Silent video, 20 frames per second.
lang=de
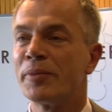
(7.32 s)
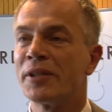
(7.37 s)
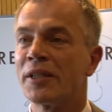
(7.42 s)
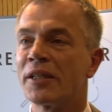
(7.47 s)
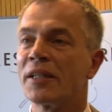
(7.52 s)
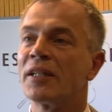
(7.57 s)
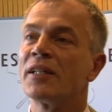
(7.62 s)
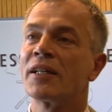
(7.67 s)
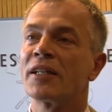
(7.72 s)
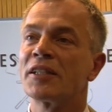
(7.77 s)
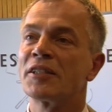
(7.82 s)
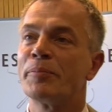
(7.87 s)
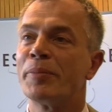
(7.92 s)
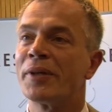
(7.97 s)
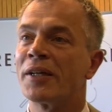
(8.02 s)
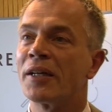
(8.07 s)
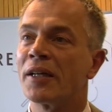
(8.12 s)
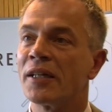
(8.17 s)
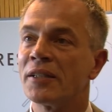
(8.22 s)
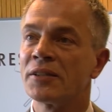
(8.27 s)
bin regelrecht
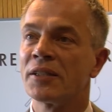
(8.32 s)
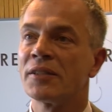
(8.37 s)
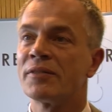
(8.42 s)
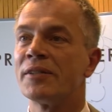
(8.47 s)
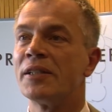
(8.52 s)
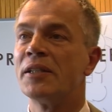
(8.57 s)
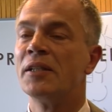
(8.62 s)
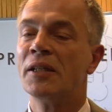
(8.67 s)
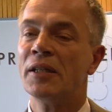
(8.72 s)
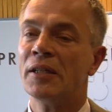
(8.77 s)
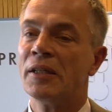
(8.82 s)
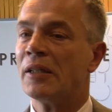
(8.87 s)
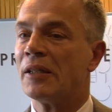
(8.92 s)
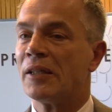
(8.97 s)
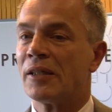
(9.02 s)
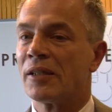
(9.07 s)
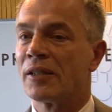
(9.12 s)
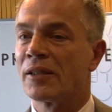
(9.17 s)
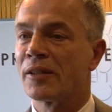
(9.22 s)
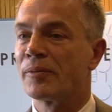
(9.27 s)
begeistert, weil
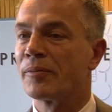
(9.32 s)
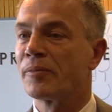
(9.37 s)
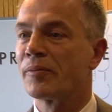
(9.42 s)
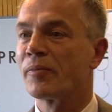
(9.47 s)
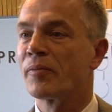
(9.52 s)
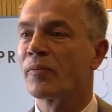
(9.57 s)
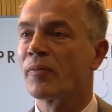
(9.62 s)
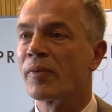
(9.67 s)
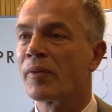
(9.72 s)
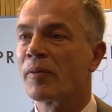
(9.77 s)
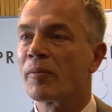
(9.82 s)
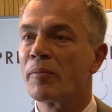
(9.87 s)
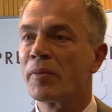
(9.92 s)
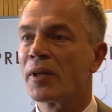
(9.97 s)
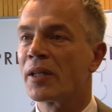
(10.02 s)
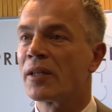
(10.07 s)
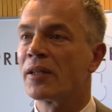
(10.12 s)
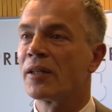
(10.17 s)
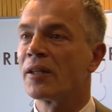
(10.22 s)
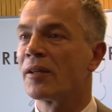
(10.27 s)
ähm,
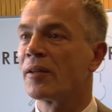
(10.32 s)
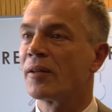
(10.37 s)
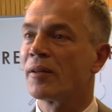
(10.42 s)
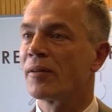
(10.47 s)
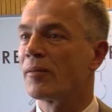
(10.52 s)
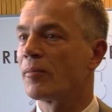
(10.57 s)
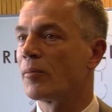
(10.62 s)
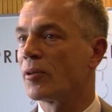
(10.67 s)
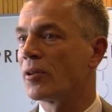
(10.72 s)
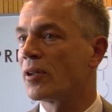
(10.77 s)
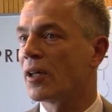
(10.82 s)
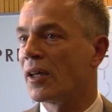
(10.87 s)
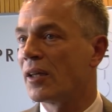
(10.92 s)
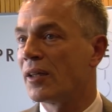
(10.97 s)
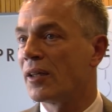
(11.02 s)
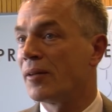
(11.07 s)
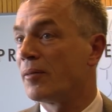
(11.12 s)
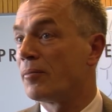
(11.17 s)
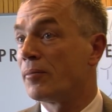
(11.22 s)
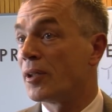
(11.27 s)
mit den
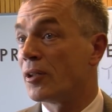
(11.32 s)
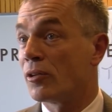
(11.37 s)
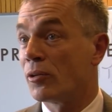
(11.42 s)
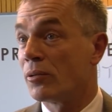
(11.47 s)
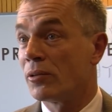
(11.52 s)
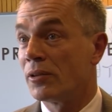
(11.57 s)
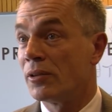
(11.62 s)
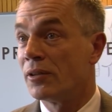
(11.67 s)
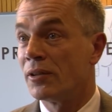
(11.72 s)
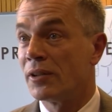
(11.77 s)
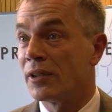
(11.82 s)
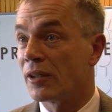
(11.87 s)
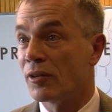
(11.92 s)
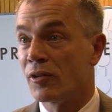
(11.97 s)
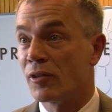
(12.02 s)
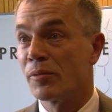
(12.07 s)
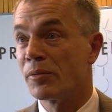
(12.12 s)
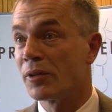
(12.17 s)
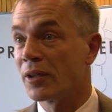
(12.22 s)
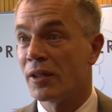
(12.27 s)
modernen Methoden der
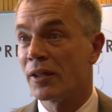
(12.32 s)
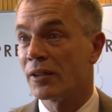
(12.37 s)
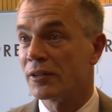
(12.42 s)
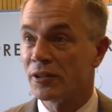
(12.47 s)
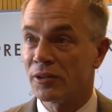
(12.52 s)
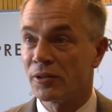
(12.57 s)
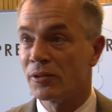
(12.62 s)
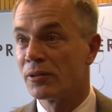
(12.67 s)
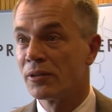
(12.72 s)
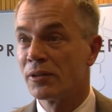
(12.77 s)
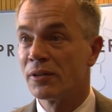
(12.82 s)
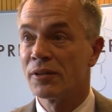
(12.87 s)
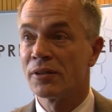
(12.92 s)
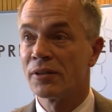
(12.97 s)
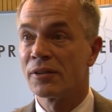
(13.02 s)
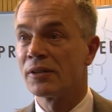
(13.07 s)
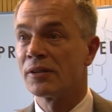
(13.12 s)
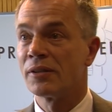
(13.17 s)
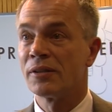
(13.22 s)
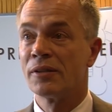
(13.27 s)
Kommunikation,
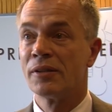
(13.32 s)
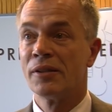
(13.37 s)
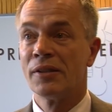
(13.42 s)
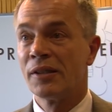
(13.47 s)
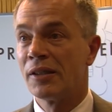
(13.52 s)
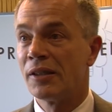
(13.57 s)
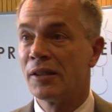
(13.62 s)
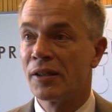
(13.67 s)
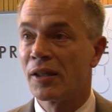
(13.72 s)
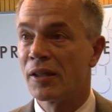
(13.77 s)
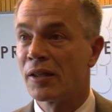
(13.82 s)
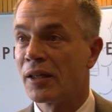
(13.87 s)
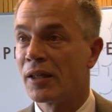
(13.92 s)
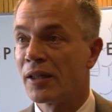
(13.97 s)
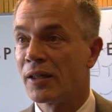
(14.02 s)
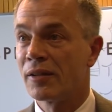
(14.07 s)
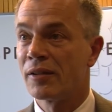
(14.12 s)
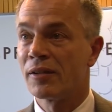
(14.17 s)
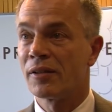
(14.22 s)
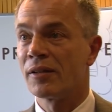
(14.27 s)
äh,
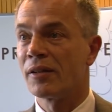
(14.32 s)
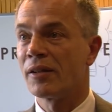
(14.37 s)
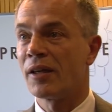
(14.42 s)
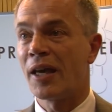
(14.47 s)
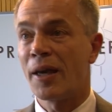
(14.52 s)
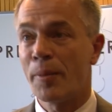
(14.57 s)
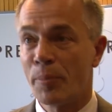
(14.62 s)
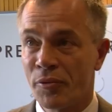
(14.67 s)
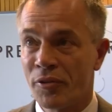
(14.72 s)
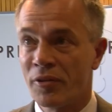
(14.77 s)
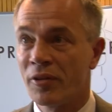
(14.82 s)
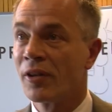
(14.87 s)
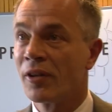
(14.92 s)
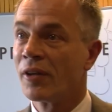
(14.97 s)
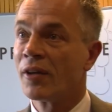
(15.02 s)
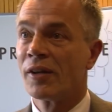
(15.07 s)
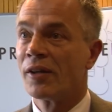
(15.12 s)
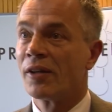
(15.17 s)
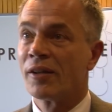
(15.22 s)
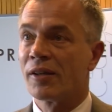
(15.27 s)
Internet, äh, Apps,
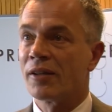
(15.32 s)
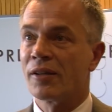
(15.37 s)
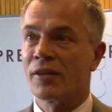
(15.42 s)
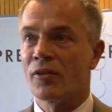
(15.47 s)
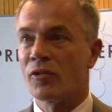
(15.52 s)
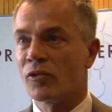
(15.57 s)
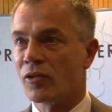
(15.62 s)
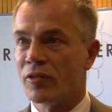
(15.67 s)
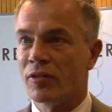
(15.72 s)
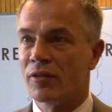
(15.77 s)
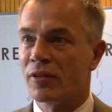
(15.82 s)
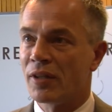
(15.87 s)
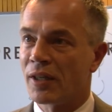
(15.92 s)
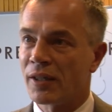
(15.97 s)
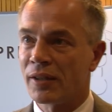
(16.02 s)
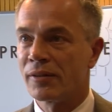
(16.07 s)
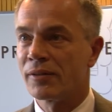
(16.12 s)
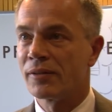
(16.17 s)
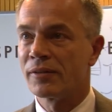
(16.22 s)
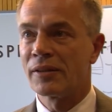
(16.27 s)
äh,
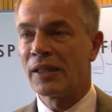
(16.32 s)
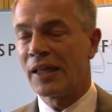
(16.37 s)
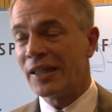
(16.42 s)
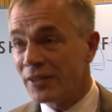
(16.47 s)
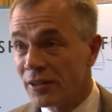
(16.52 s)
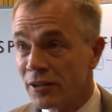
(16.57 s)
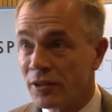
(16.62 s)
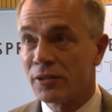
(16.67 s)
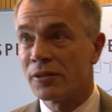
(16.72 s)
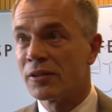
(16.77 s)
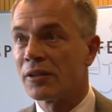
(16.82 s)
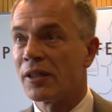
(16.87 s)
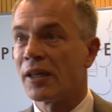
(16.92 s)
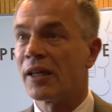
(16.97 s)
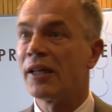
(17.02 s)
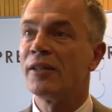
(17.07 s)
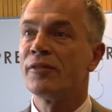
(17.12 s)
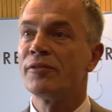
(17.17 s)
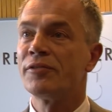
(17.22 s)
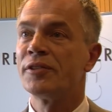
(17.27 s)
sozusagen Essen zu
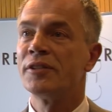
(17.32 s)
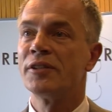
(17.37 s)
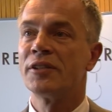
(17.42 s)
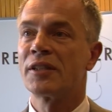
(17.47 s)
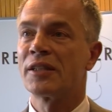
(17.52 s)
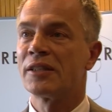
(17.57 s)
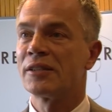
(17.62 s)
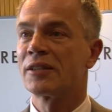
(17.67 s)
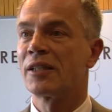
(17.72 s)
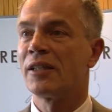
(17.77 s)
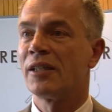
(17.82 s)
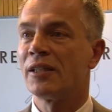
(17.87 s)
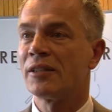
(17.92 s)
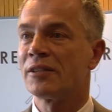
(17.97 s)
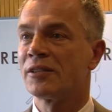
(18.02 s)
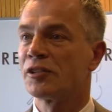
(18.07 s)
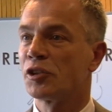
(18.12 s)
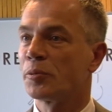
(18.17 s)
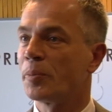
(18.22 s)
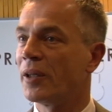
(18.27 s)
teilen, finde ich ganz
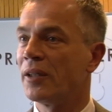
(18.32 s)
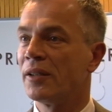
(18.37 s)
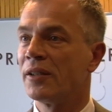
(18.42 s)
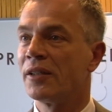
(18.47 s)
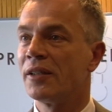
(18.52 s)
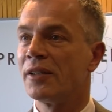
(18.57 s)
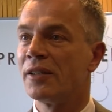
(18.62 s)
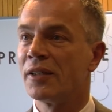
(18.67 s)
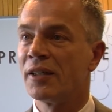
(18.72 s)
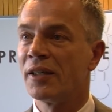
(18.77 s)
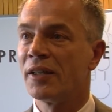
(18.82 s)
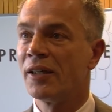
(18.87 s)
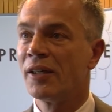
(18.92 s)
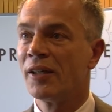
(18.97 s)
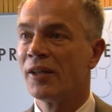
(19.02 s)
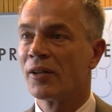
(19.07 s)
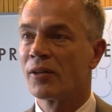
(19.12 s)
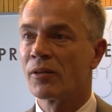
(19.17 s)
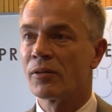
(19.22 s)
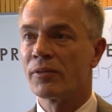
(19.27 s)
klasse, spannende Idee.
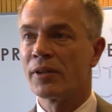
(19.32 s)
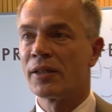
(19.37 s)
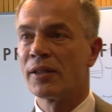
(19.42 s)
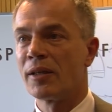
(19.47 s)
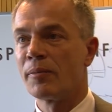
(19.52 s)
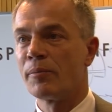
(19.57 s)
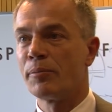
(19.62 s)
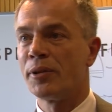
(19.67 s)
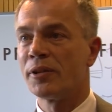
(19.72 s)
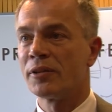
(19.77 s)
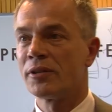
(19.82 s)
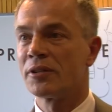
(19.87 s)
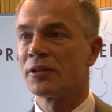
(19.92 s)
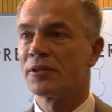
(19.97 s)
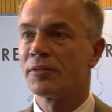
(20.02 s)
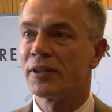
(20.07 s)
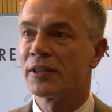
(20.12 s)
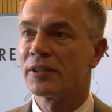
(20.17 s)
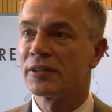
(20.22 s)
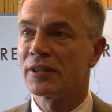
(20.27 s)
Und wenn dann
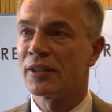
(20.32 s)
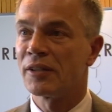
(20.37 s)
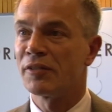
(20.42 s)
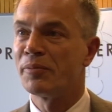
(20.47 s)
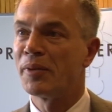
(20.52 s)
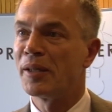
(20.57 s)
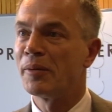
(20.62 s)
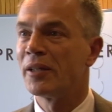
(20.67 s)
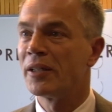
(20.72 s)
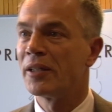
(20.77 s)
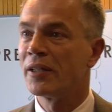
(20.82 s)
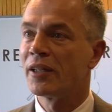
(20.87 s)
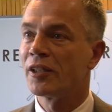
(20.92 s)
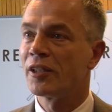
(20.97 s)
plötzlich was auf meinem Handy